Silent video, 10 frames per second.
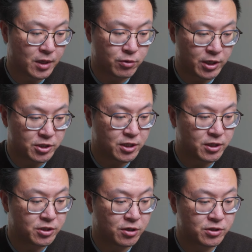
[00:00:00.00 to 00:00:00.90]
对，这里
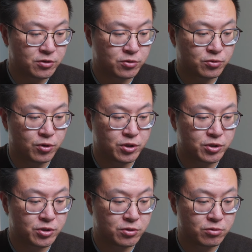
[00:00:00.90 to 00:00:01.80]
的消息是说，
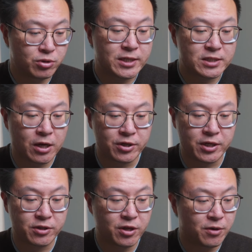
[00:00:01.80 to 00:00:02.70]
最早也
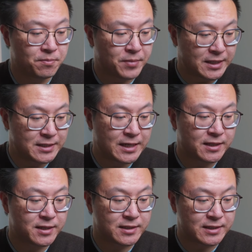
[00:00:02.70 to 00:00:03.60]
要到明年
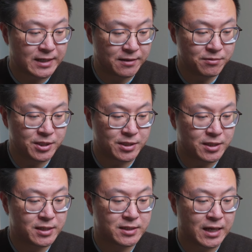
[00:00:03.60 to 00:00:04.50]
的年底
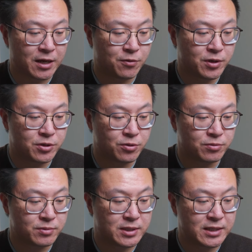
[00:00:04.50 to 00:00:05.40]
才会有
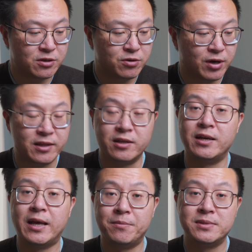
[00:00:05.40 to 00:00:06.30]
第一款的
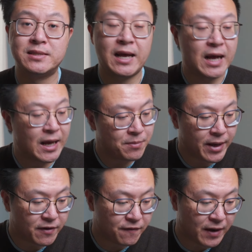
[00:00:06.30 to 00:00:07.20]
M 三
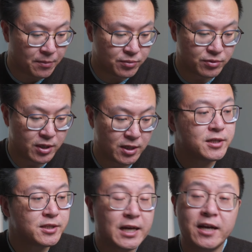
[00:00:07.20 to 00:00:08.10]
iMac 发布。
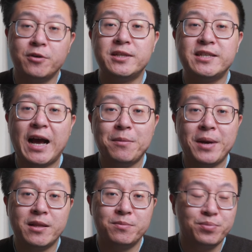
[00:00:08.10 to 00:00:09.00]
下一个问
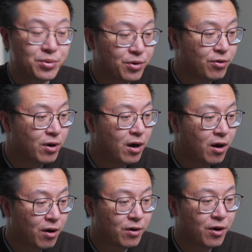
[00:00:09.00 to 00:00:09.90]
，iPad Pro
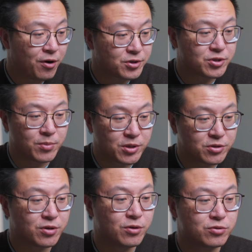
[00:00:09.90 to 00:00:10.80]
二十二什么
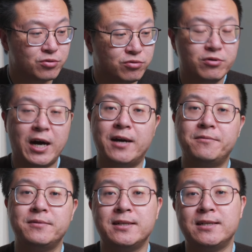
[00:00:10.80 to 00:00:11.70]
时候出啊？
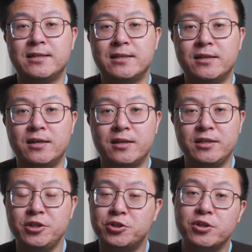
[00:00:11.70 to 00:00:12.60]
呃，
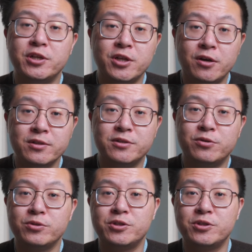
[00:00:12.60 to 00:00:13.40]
一直的消息都